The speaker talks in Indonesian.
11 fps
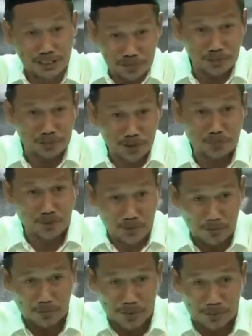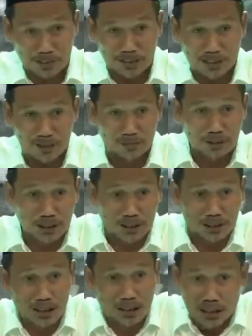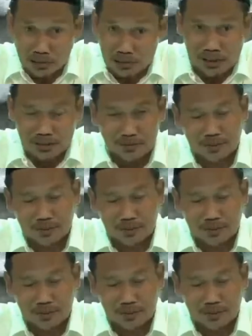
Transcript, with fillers: Tapi beliau-beliau makmum sama Salim Maula Hudzaifah.